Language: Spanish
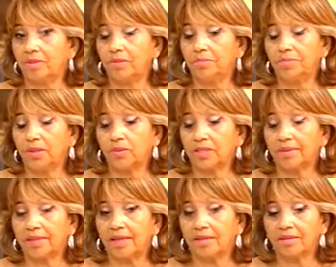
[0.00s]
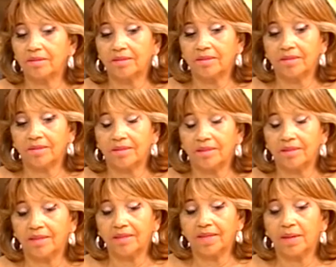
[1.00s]
me gustaba tanto y
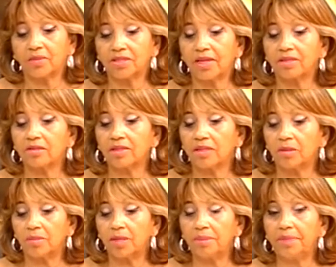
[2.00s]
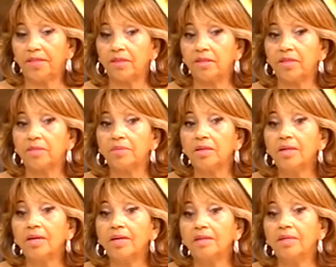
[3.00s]
que, amo tanto, que como es periodismo,
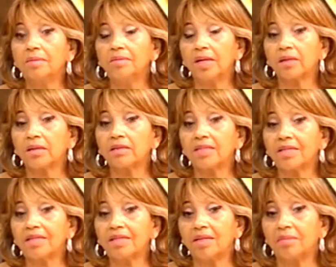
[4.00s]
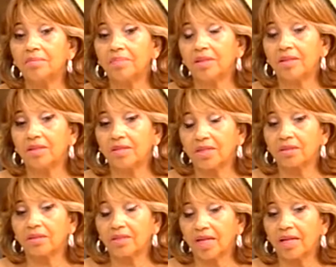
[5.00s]
y me encontré, siempre lo he
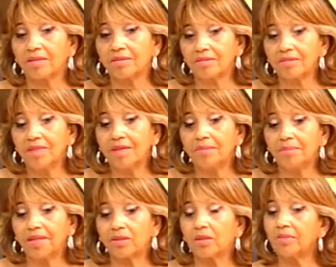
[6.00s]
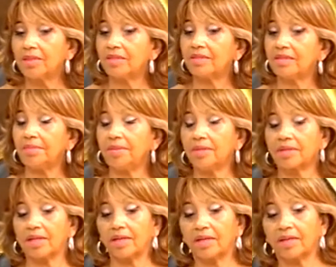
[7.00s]
contado, pero como dice
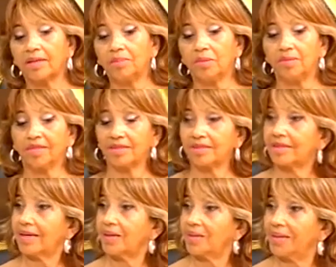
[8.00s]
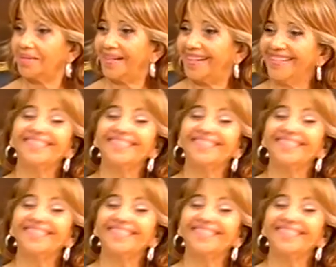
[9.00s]
Mirta Legrano, el público se renueva.